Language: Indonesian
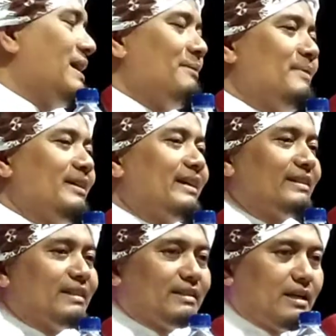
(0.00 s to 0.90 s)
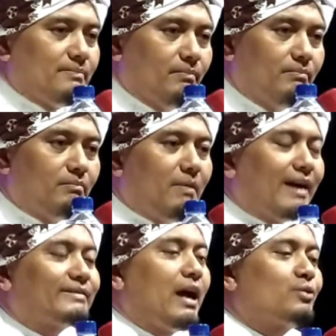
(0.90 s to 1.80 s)
Nabi ini keteretan
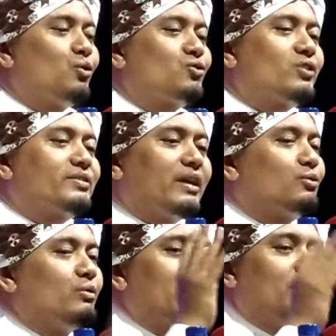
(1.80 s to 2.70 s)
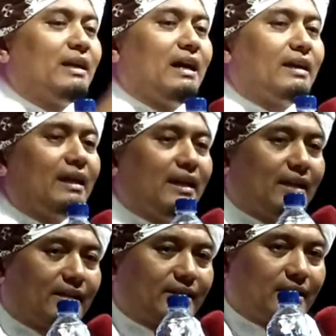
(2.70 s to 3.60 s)
tak sukses itunya ben
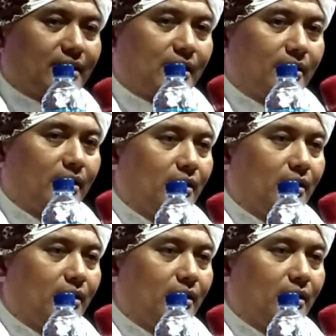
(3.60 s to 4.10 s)
akhirat teretan.